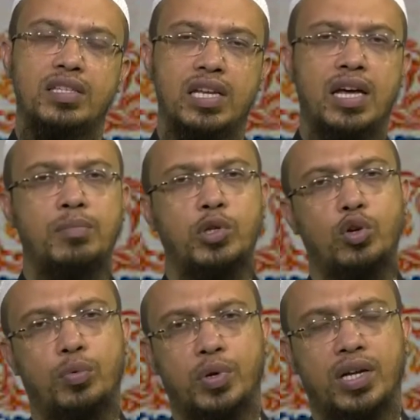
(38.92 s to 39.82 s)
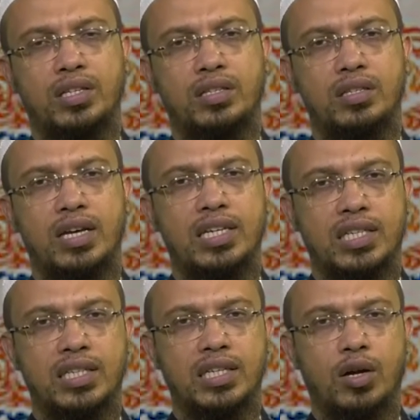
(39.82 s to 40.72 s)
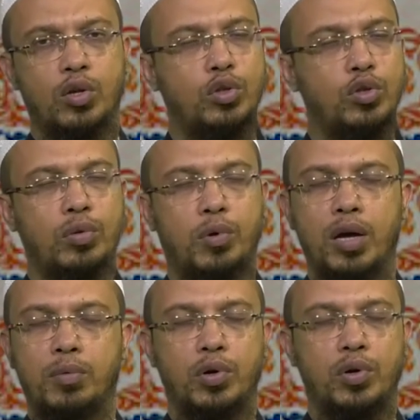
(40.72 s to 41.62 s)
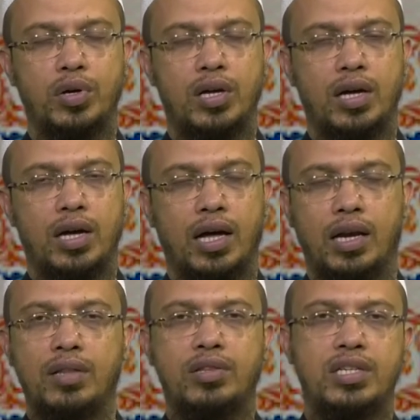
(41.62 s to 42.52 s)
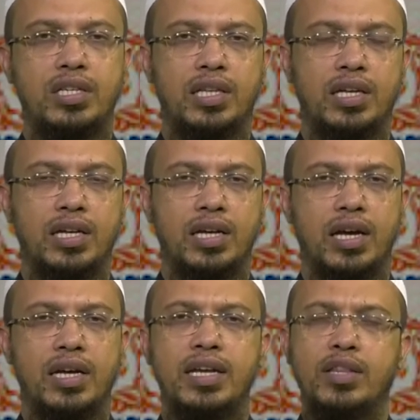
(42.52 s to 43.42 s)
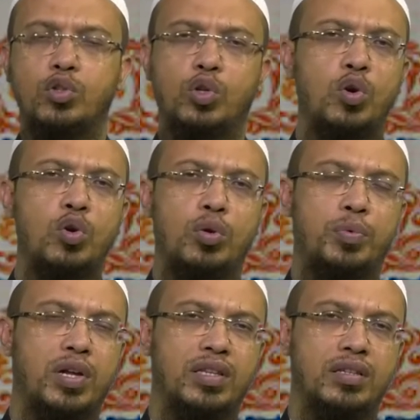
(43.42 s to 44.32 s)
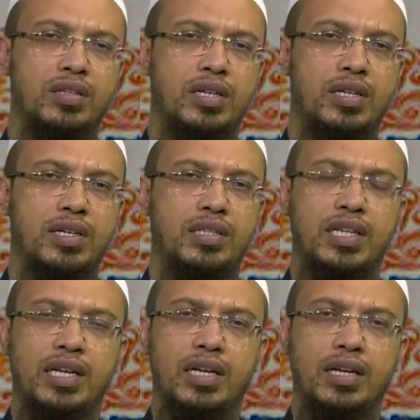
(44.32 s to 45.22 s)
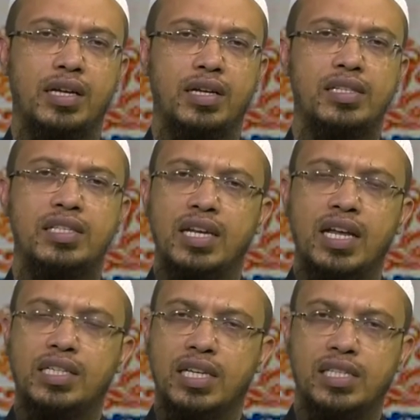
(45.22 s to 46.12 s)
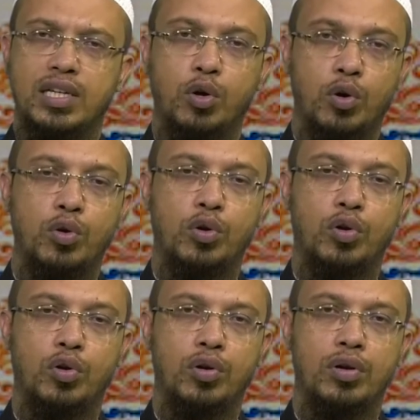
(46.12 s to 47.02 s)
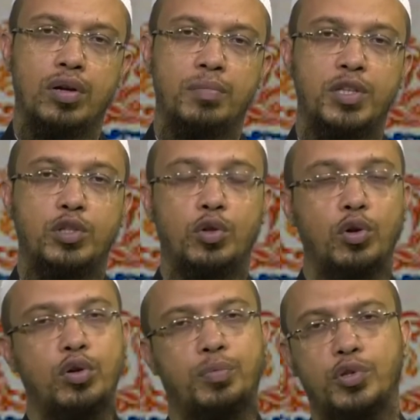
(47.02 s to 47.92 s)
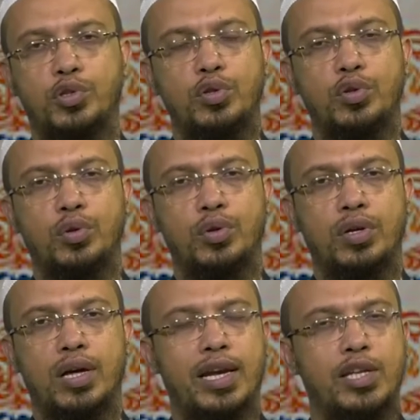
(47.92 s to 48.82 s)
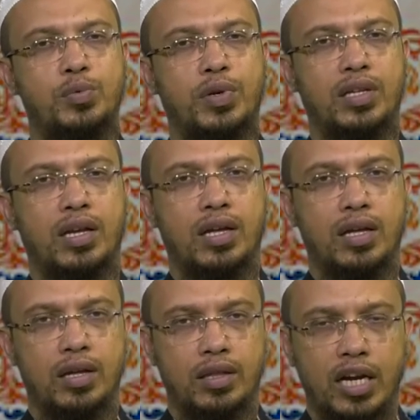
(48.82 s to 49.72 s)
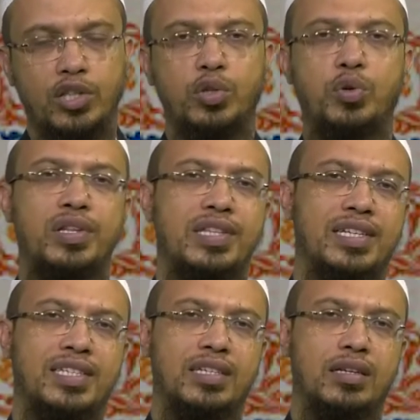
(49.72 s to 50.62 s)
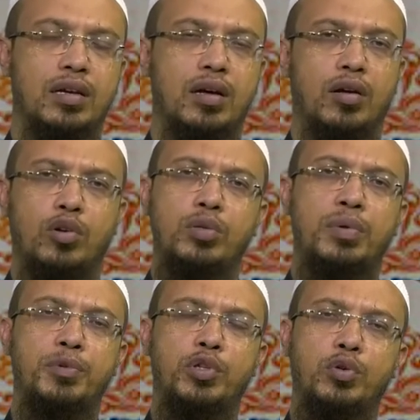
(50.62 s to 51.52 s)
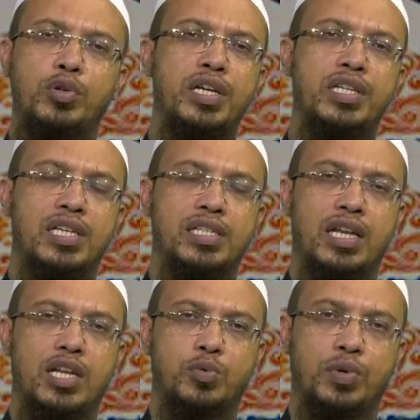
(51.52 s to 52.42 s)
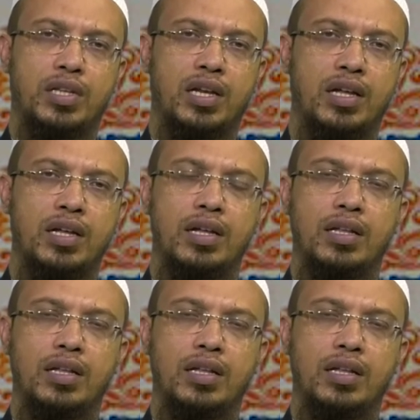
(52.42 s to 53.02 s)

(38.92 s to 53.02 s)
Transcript: জেনার মতো অপরাধ এর সাজা অত্যন্ত ভয়াবহ আল্লাহর দৃষ্টিতে এটি এত জঘন্য অপরাধ যে জেনার শাস্তি কখনো কখনো মৃত্যুদণ্ড পর্যন্ত আল্লাহ সুমাতালা ধার্য করে দিয়েছেন রজমের মতো কঠিন শাস্তি আল্লাহ সুমাতালা